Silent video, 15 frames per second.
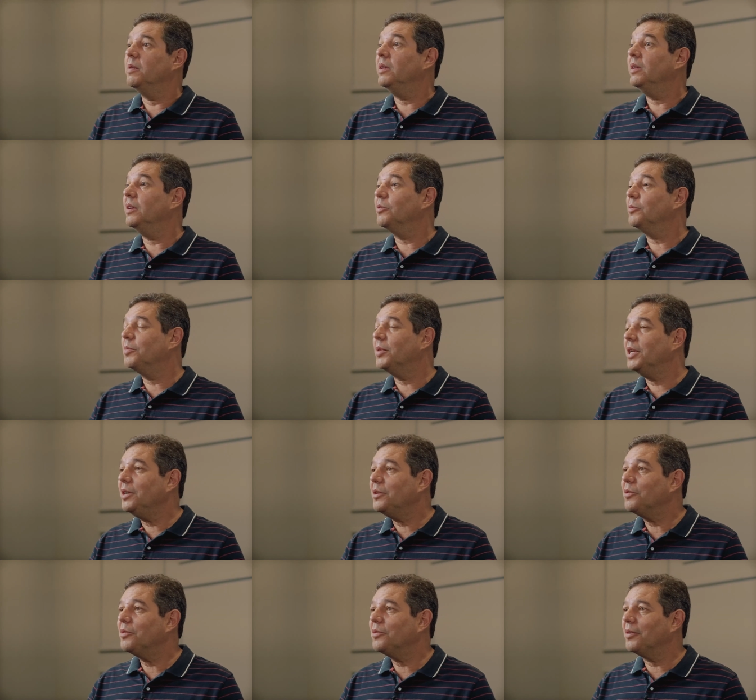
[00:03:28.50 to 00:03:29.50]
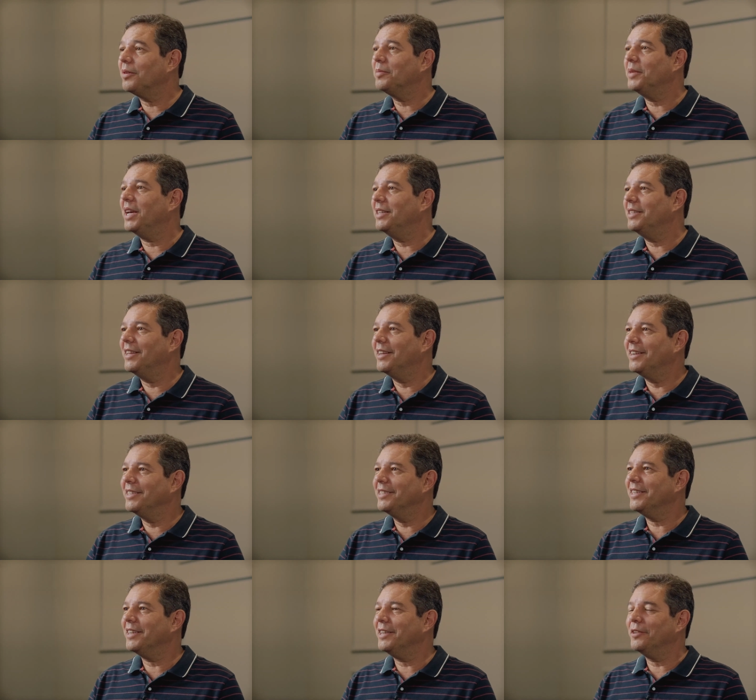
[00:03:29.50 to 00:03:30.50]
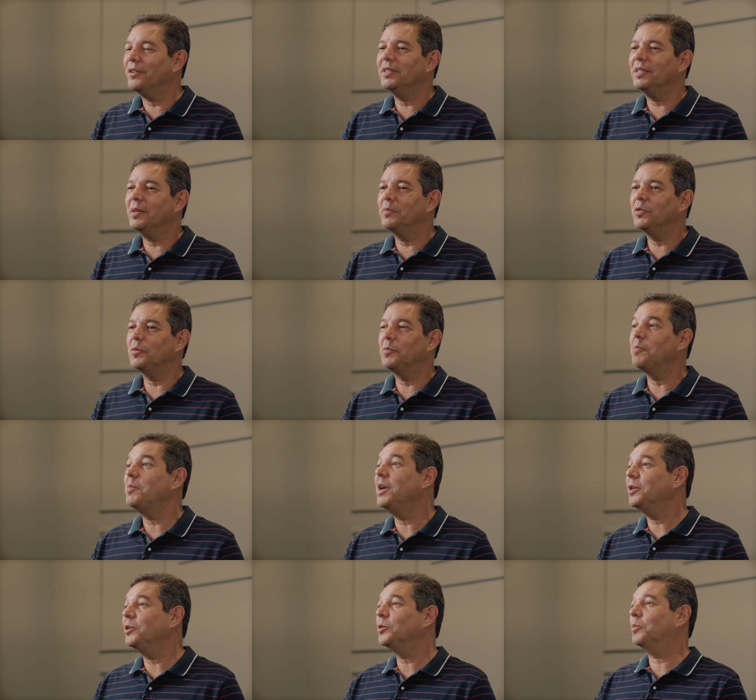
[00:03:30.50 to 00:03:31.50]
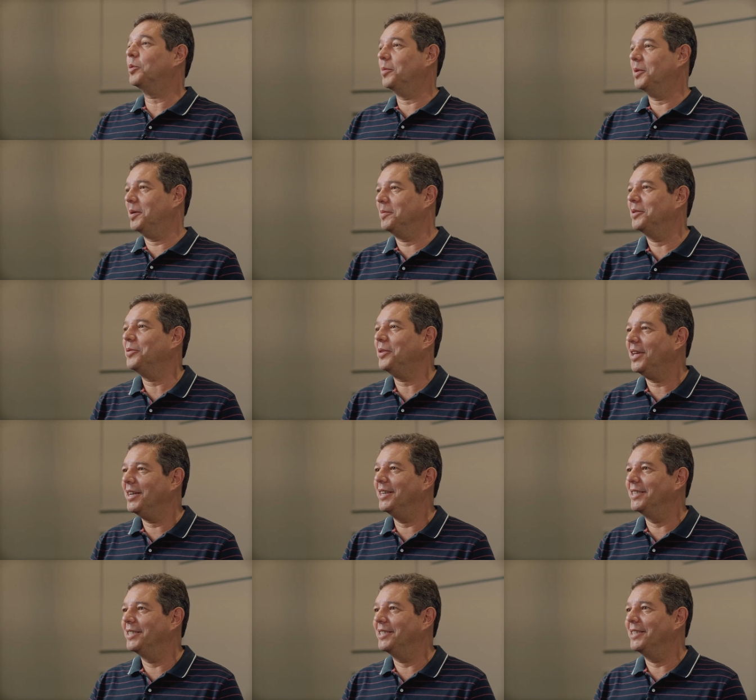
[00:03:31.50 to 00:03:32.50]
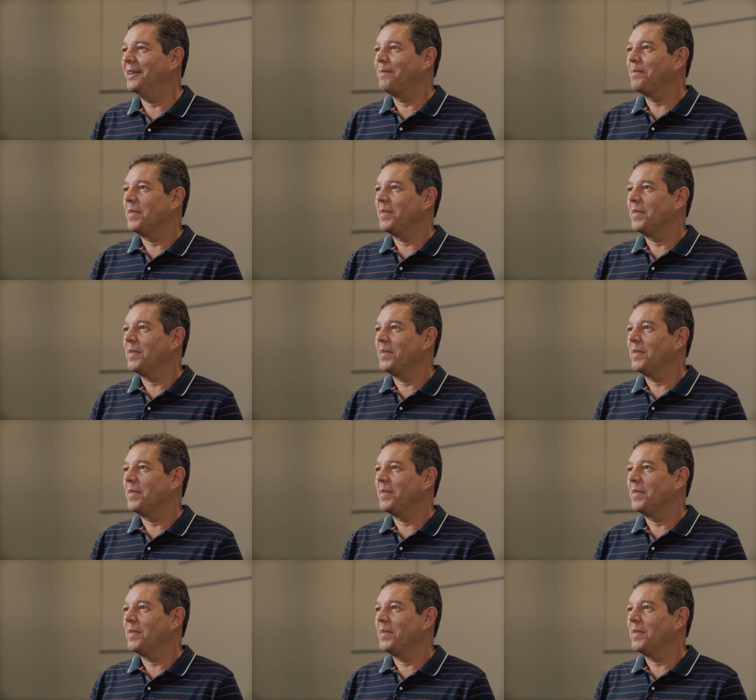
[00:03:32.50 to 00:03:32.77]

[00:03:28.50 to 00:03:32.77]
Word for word: E eu brinco com a minha liderança que nós temos menos problemas do que antes,